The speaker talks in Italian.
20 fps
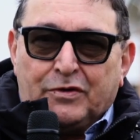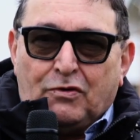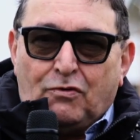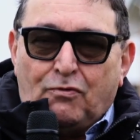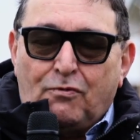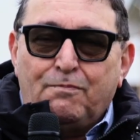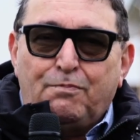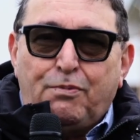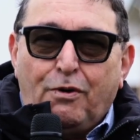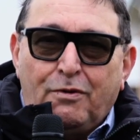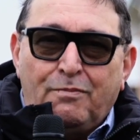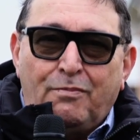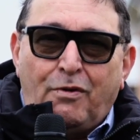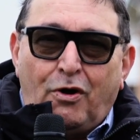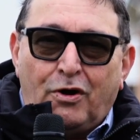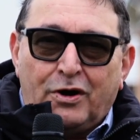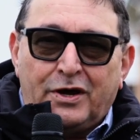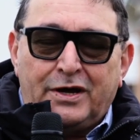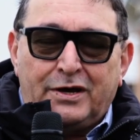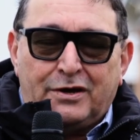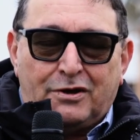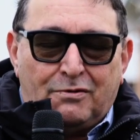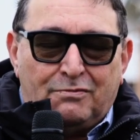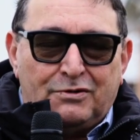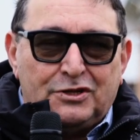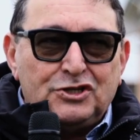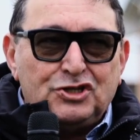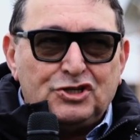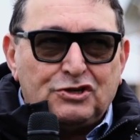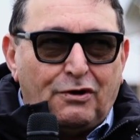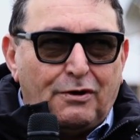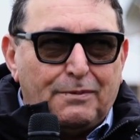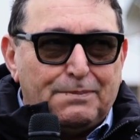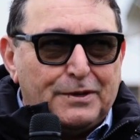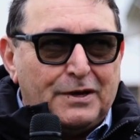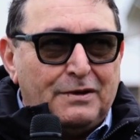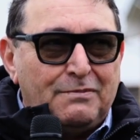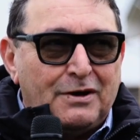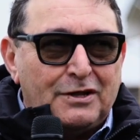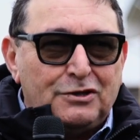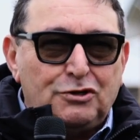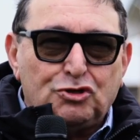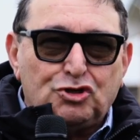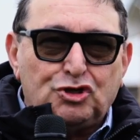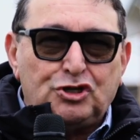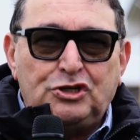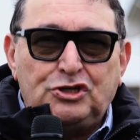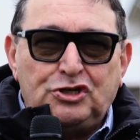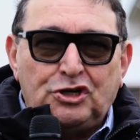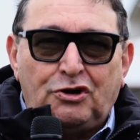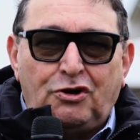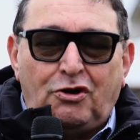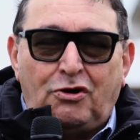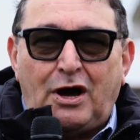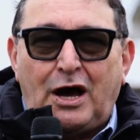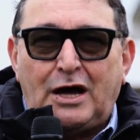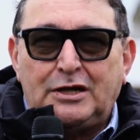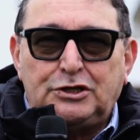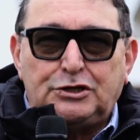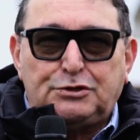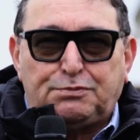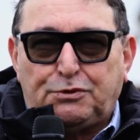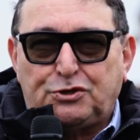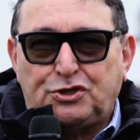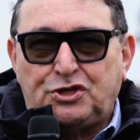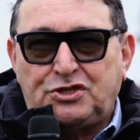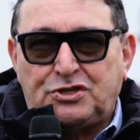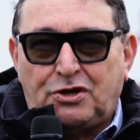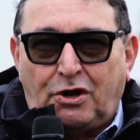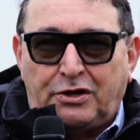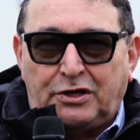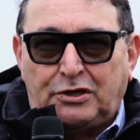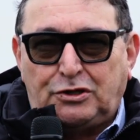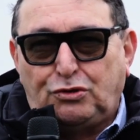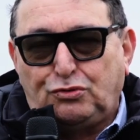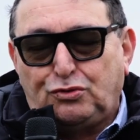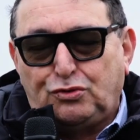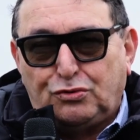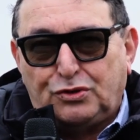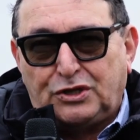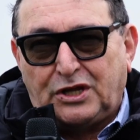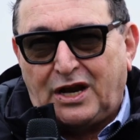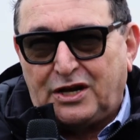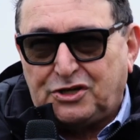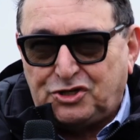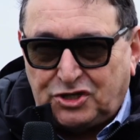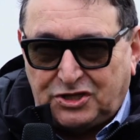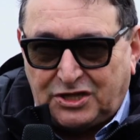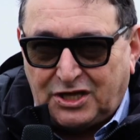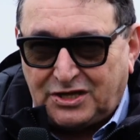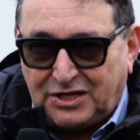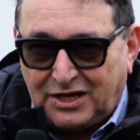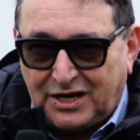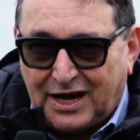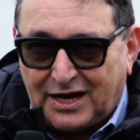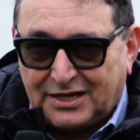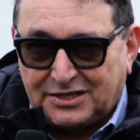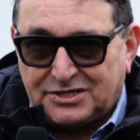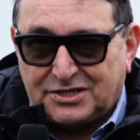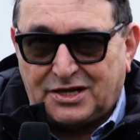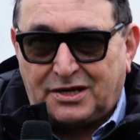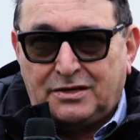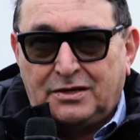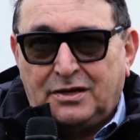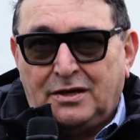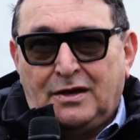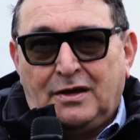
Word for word: un polmone, come dicevo prima, di ossigeno a disposizione di tutta la cittadinanza.